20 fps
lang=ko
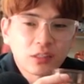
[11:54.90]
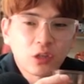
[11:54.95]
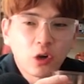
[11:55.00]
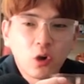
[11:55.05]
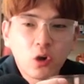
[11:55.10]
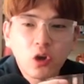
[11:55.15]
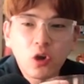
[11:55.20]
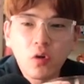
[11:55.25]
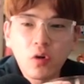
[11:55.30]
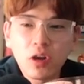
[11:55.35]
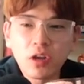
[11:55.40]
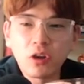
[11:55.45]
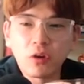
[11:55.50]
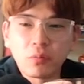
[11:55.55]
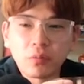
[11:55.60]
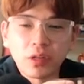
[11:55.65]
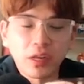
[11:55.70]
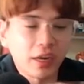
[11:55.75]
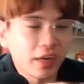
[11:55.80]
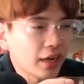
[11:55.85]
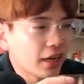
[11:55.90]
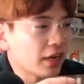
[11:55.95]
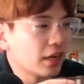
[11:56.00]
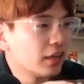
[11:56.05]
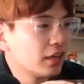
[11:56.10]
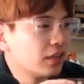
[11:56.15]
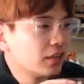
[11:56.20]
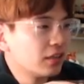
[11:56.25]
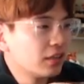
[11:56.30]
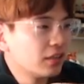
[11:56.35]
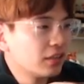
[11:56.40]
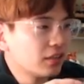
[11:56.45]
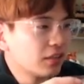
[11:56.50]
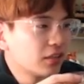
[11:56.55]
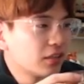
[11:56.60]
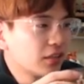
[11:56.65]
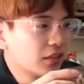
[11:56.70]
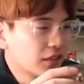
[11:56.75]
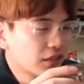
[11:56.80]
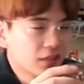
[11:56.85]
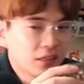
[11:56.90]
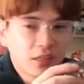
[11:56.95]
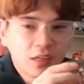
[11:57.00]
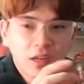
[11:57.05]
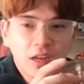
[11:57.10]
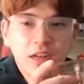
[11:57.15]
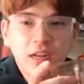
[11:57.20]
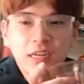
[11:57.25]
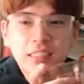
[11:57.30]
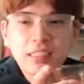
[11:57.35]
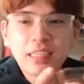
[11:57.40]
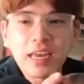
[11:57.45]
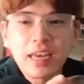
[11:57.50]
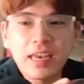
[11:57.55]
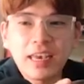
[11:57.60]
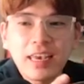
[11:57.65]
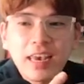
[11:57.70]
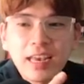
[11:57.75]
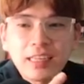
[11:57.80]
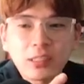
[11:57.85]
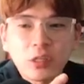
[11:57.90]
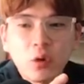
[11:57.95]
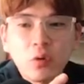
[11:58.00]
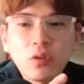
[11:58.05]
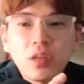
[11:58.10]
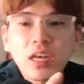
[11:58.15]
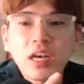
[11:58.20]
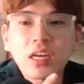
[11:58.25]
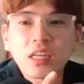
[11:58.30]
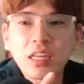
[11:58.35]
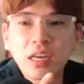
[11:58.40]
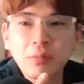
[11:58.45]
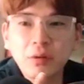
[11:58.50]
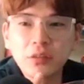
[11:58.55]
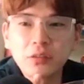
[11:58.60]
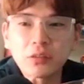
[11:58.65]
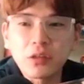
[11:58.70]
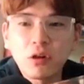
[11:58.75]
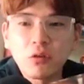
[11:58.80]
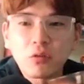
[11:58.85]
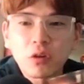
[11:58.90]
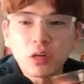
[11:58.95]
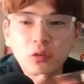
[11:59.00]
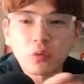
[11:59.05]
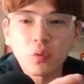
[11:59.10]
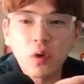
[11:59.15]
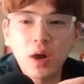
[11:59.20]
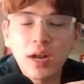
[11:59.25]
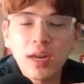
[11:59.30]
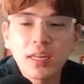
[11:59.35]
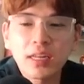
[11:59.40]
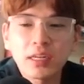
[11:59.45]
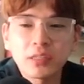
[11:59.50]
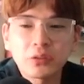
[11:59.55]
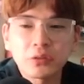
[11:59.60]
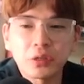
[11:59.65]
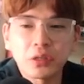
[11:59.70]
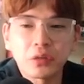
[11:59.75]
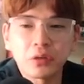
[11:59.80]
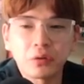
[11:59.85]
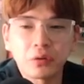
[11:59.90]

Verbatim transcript: 저교왕이 없네. 그러니까 이제 이게 정리가 되면서 우리가 좀 확인할 수 있는